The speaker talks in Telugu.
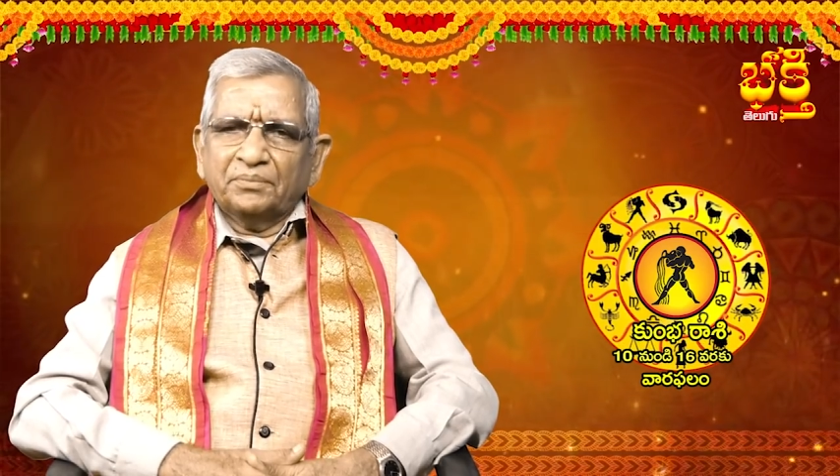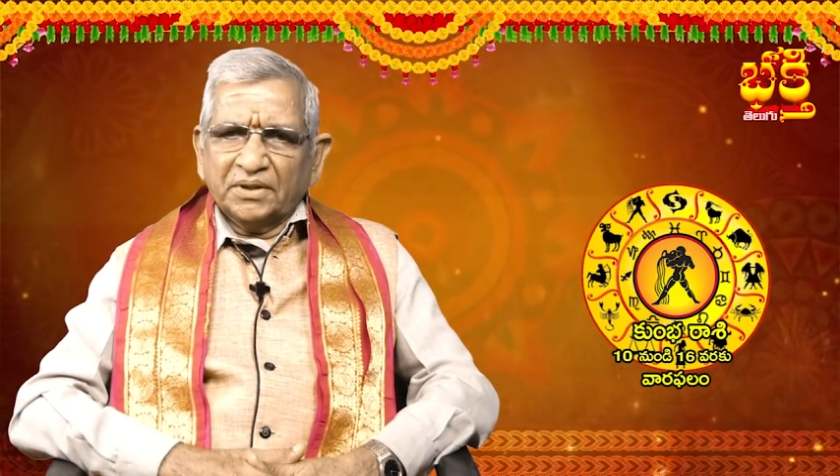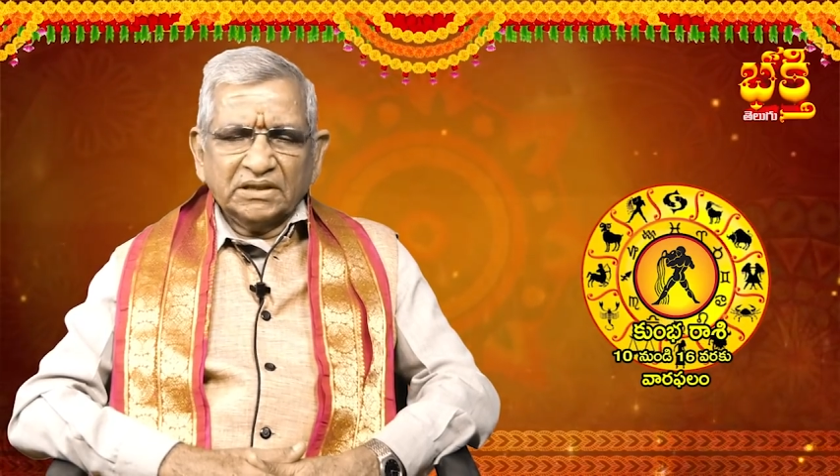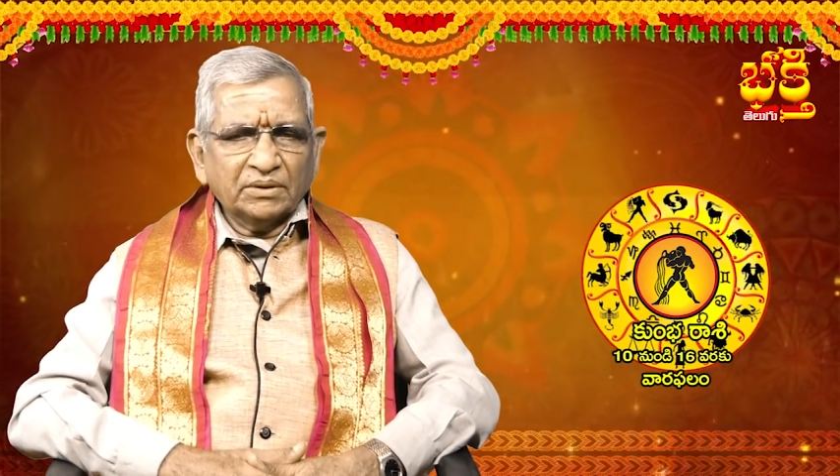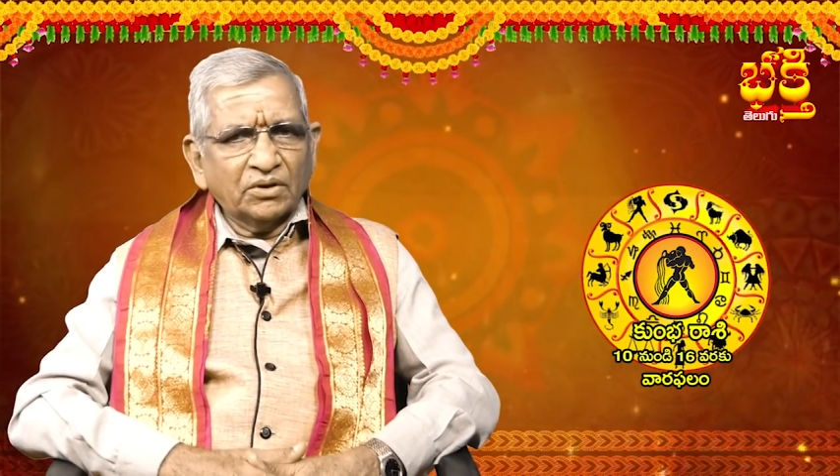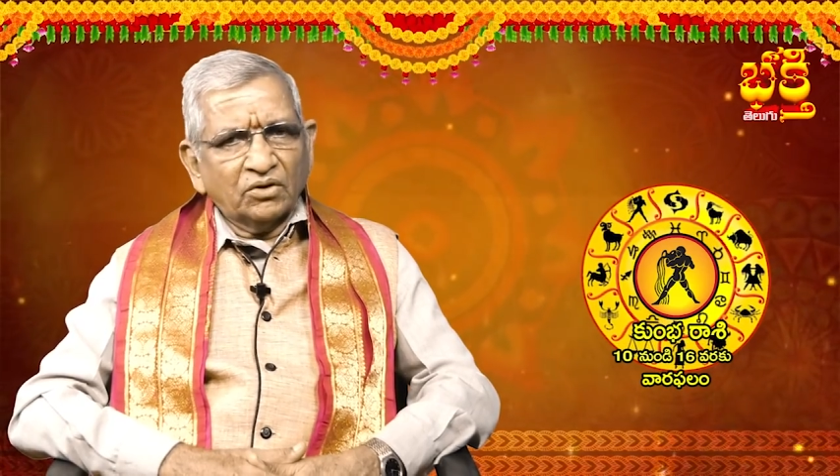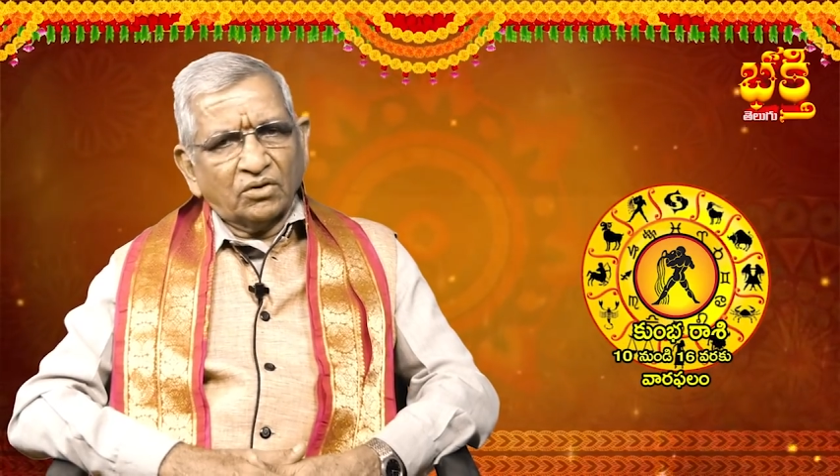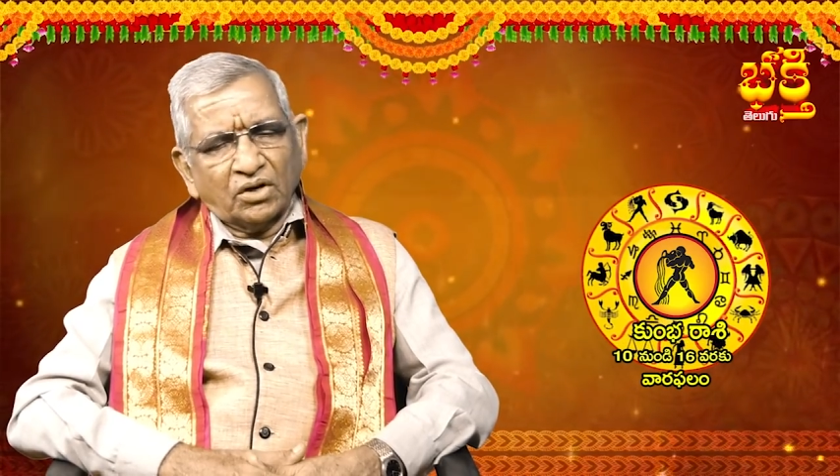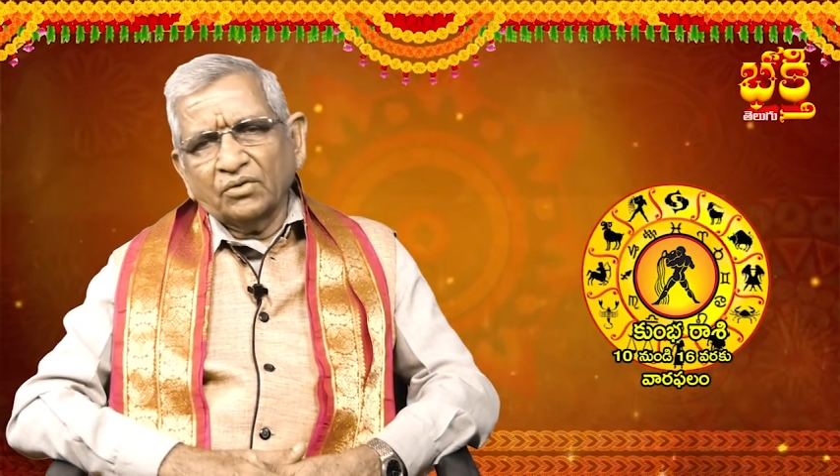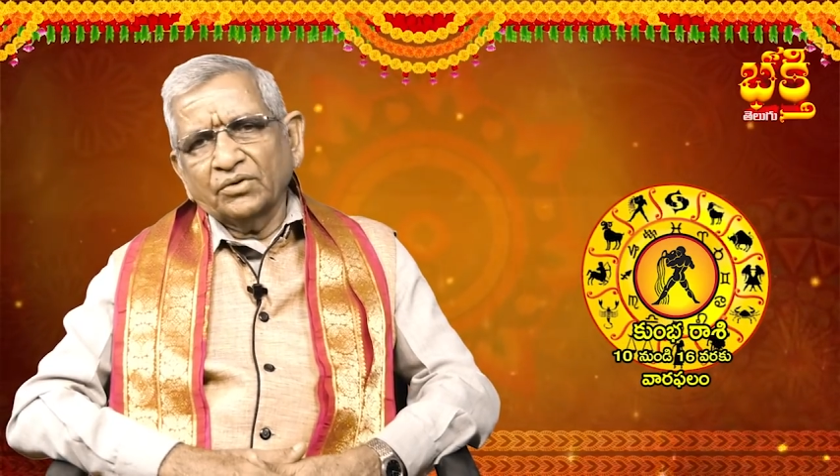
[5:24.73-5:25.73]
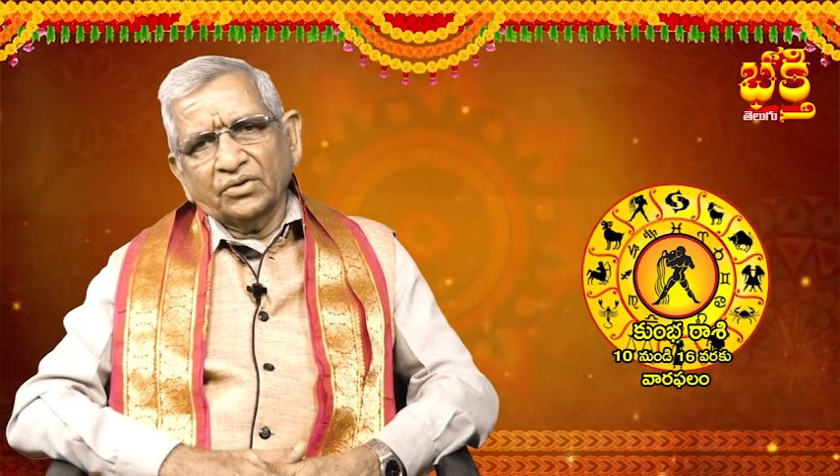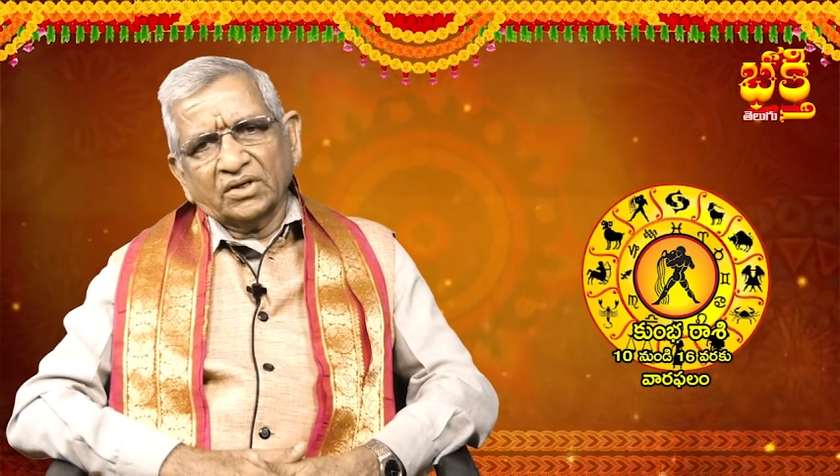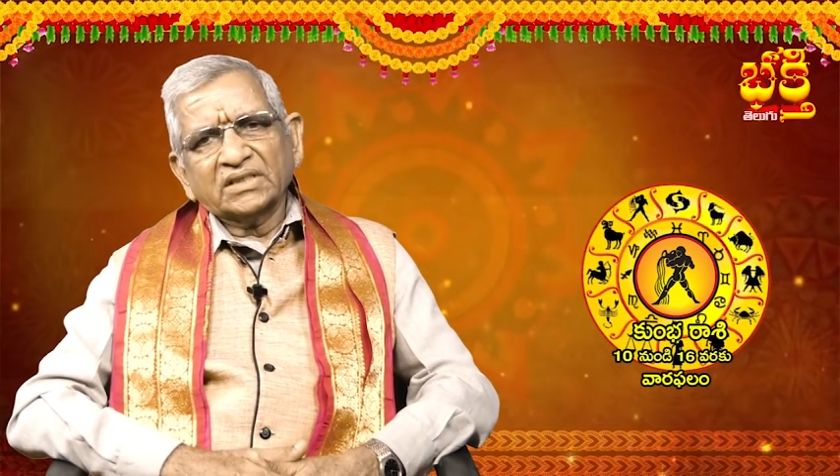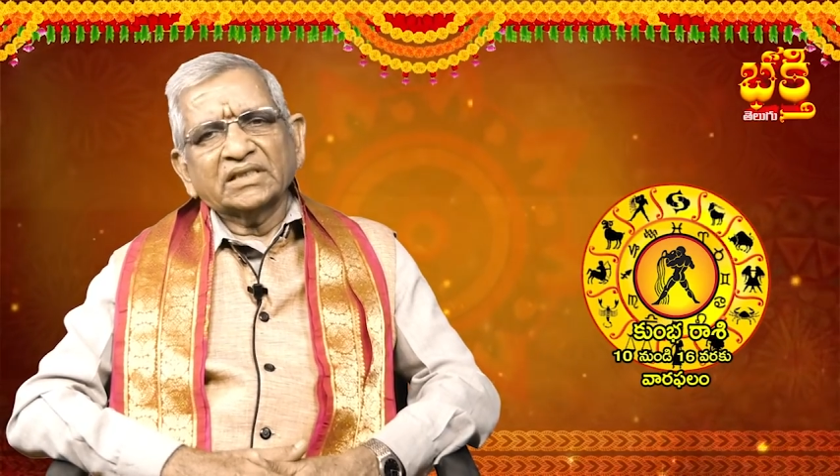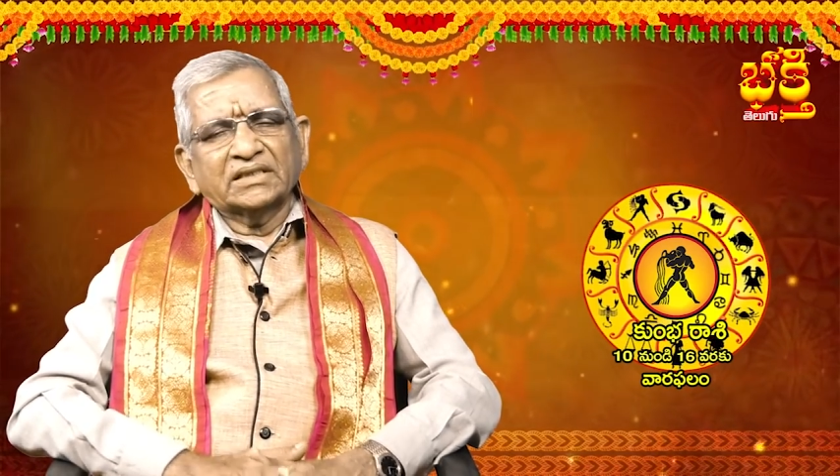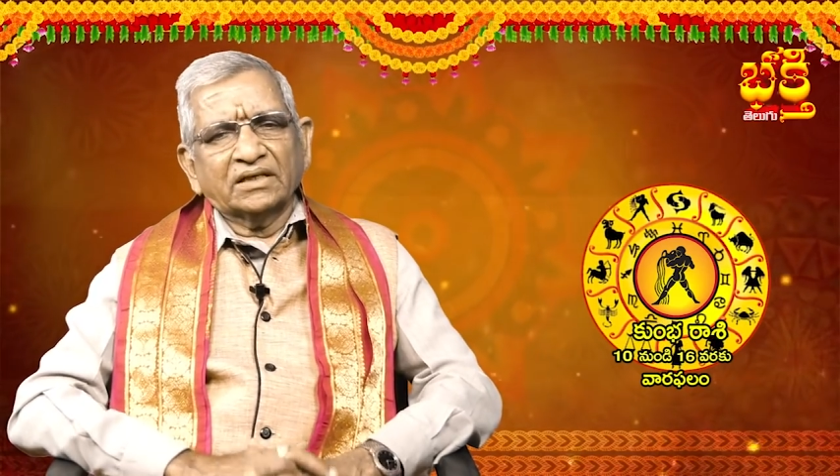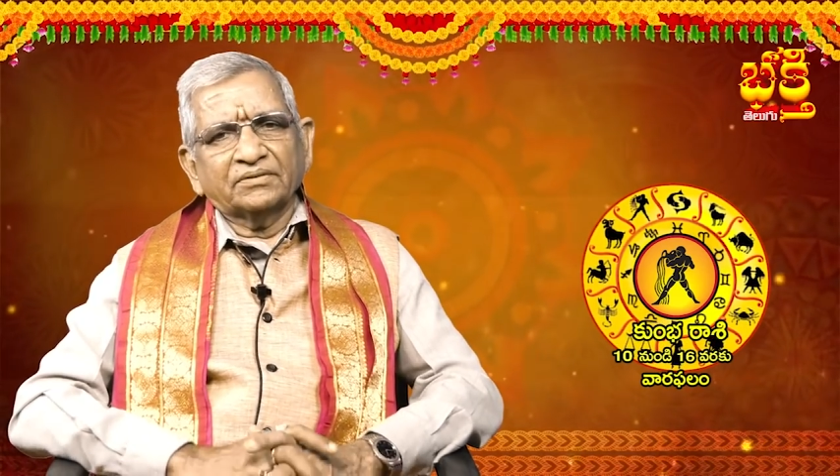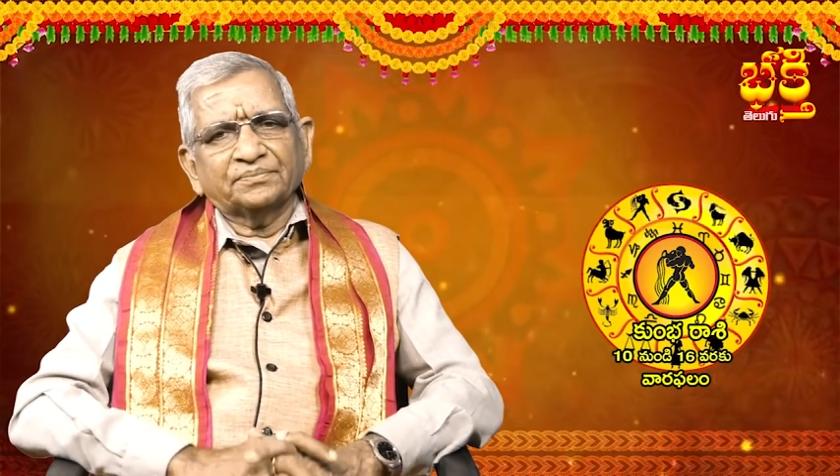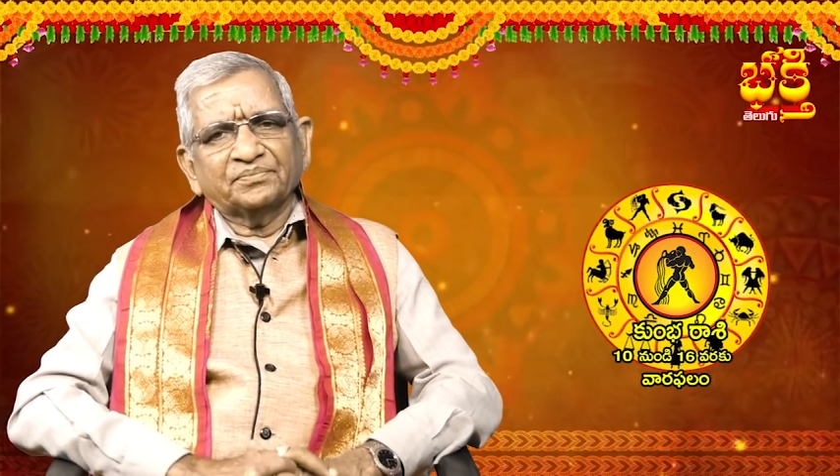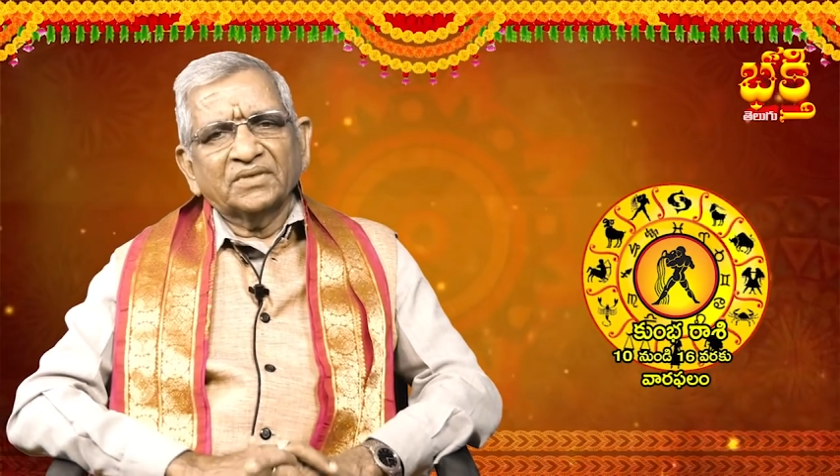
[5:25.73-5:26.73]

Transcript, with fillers: పంచమంలో రాహు యొక్క సంచారం